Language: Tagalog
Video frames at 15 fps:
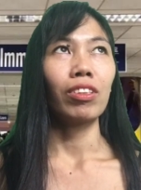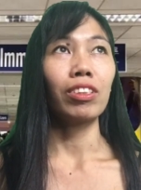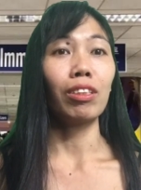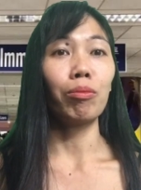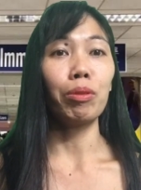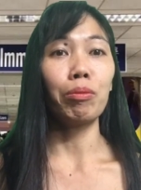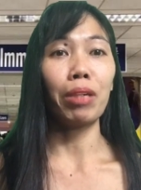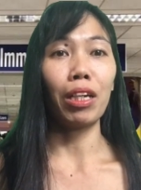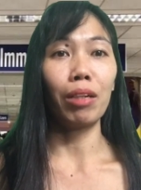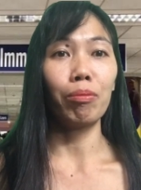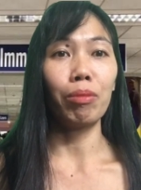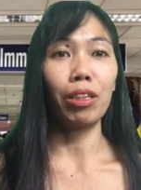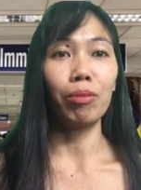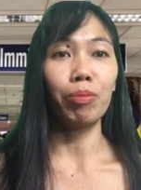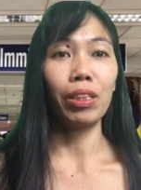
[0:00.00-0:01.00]
siyempre
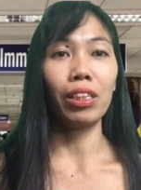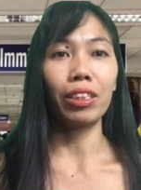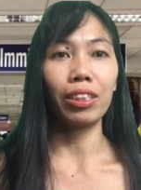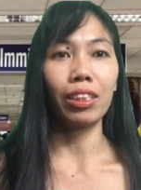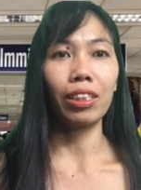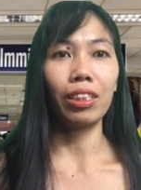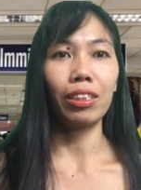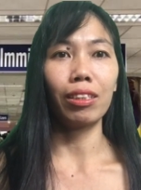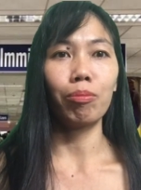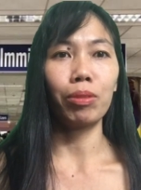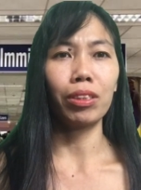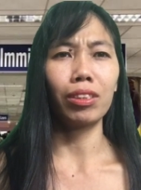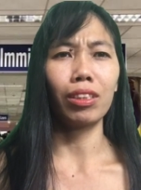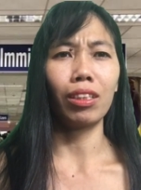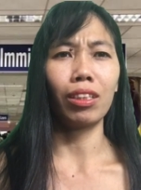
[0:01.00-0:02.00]
mahaba ang pila talaga
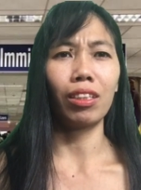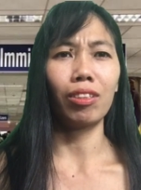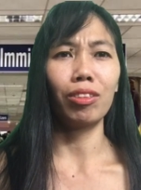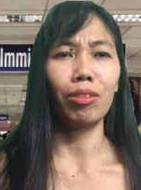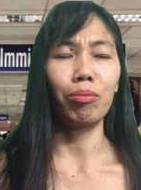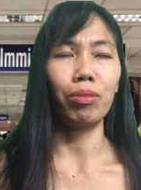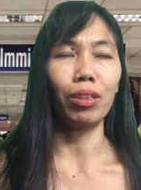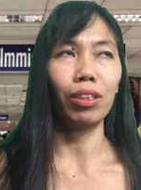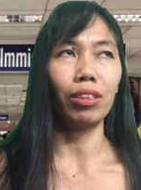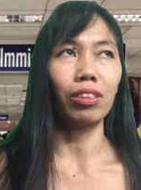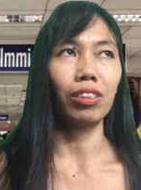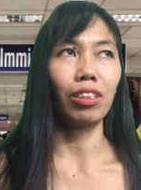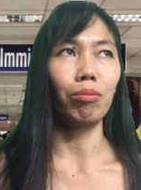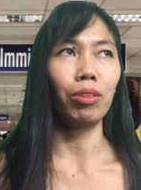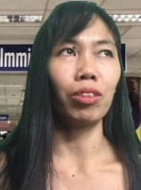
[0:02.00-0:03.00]
pag sa, ano ba,
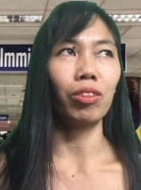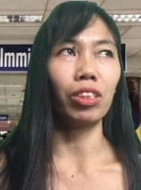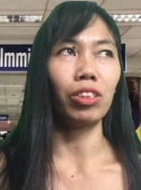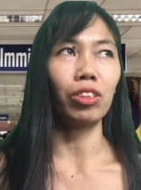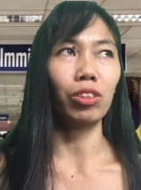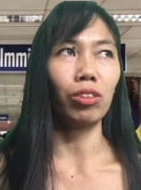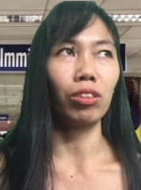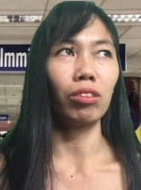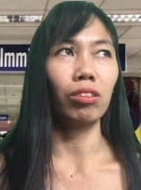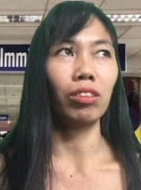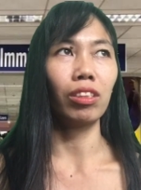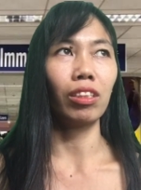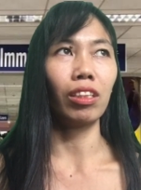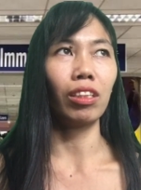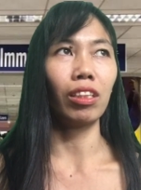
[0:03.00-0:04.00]
sa immigration,
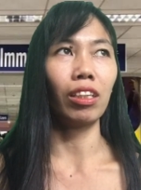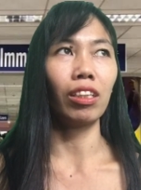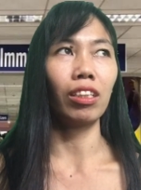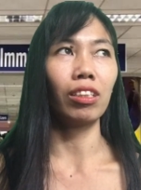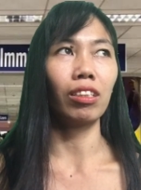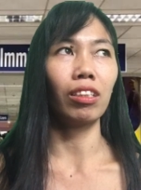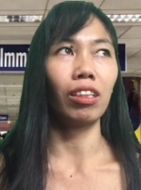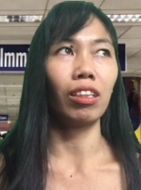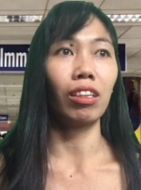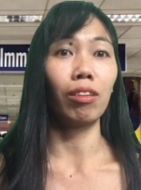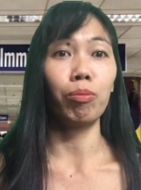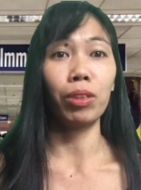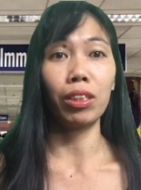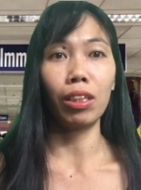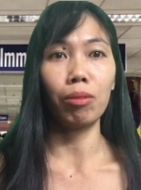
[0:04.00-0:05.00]
kahit uh, ah,
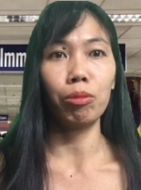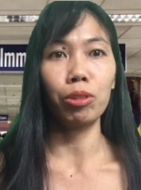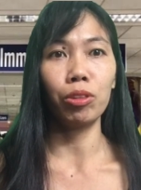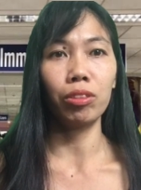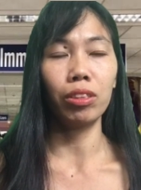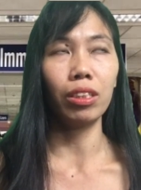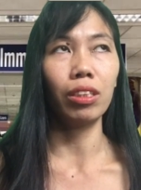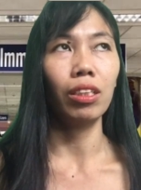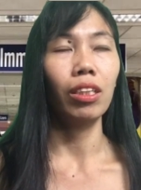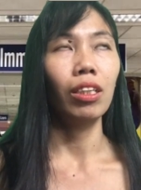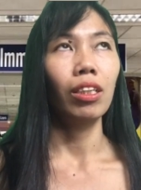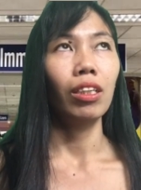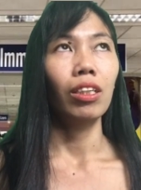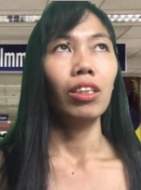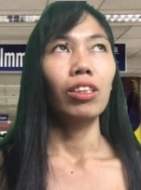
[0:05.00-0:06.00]
PWD.
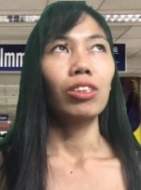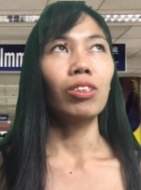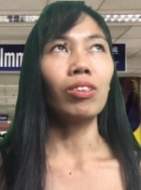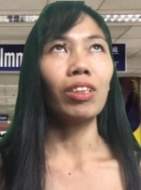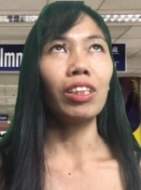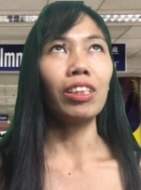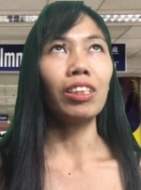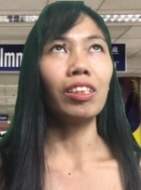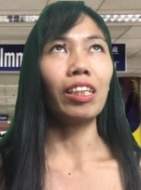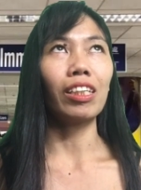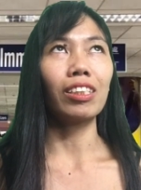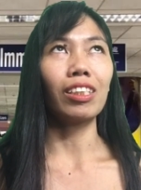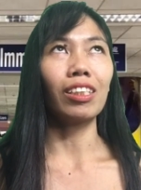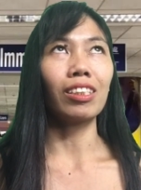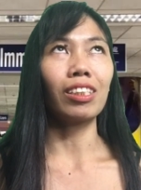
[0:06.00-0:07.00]
So ngayon
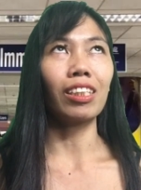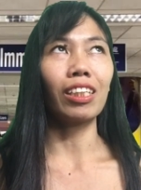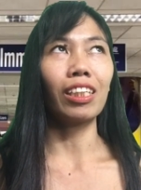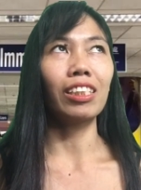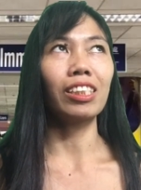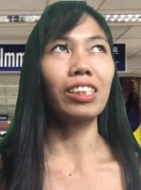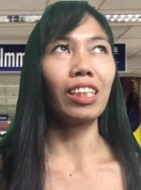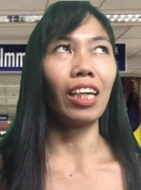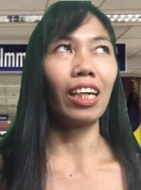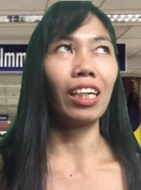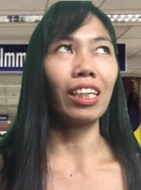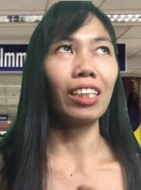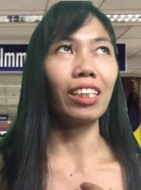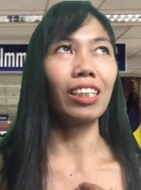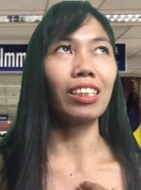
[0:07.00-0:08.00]
guys, ang tagal sa
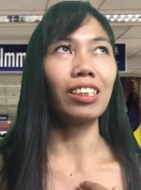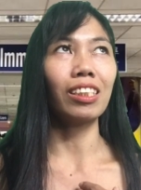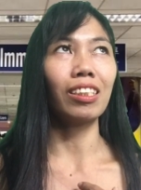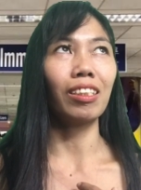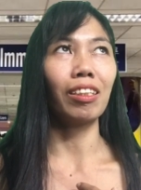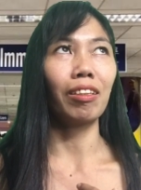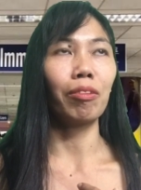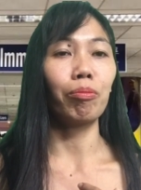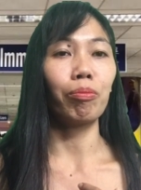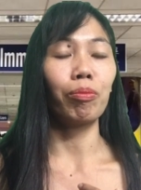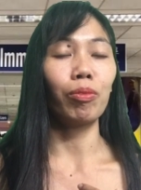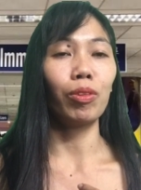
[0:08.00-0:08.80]
akin kasi nga,